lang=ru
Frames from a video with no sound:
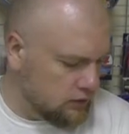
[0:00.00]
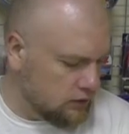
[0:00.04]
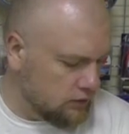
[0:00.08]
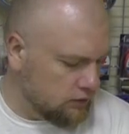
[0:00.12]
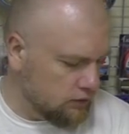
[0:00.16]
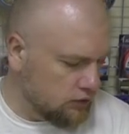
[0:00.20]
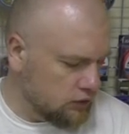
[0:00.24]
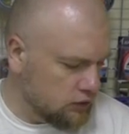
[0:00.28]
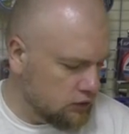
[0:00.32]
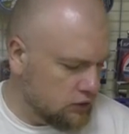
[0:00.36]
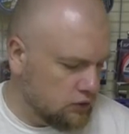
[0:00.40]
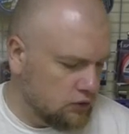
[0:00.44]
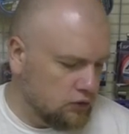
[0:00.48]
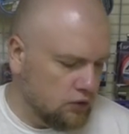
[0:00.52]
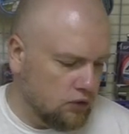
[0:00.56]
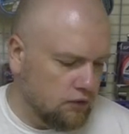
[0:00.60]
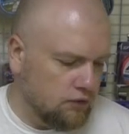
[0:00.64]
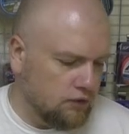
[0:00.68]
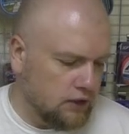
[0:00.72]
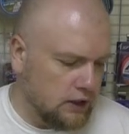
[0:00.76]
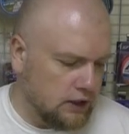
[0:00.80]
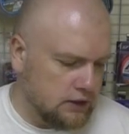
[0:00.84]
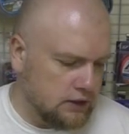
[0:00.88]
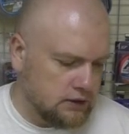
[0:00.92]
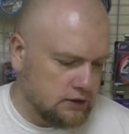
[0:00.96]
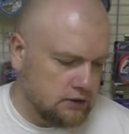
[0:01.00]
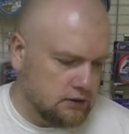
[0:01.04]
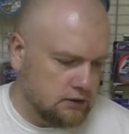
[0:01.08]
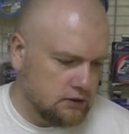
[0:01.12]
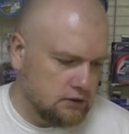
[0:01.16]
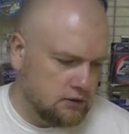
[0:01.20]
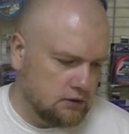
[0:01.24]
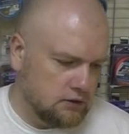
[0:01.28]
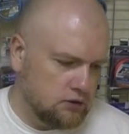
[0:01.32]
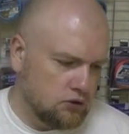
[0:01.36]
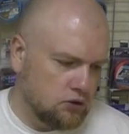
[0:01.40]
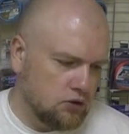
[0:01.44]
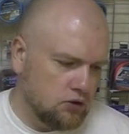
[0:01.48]
вот до вас,
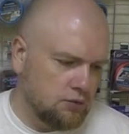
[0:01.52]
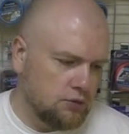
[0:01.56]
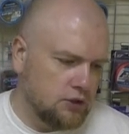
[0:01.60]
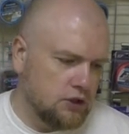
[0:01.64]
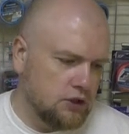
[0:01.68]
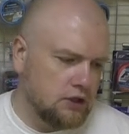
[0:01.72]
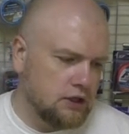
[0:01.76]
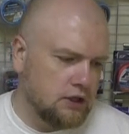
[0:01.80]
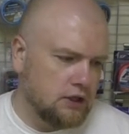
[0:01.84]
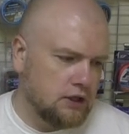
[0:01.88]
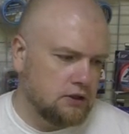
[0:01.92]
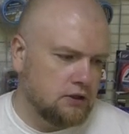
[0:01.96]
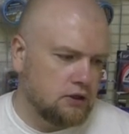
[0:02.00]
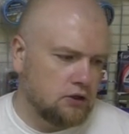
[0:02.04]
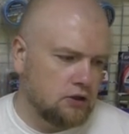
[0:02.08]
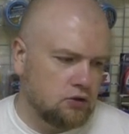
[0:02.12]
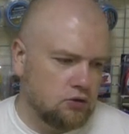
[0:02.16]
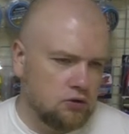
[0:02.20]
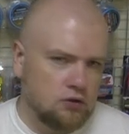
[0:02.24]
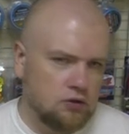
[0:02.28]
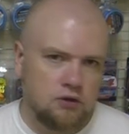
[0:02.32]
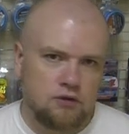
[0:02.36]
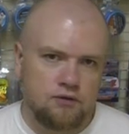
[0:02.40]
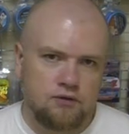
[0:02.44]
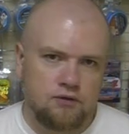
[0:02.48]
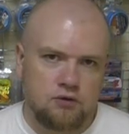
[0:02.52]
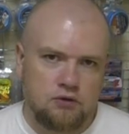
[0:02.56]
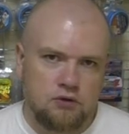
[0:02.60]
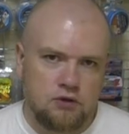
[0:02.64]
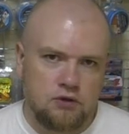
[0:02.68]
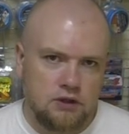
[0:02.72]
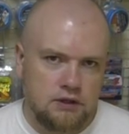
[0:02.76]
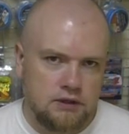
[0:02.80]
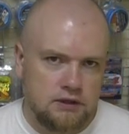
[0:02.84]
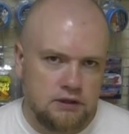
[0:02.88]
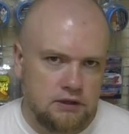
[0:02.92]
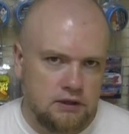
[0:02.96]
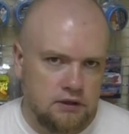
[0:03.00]
до меня никто это все
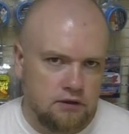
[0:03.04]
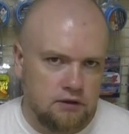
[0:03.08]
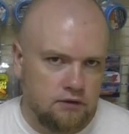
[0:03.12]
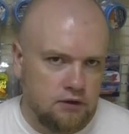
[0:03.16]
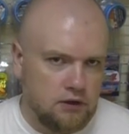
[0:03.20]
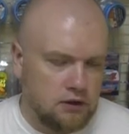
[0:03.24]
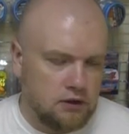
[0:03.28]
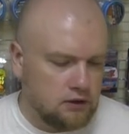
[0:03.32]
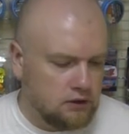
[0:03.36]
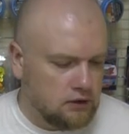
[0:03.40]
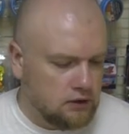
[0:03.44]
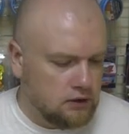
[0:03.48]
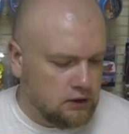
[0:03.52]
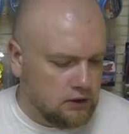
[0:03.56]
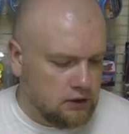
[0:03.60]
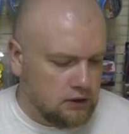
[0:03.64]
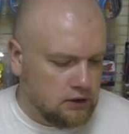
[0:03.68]
не раскрывал.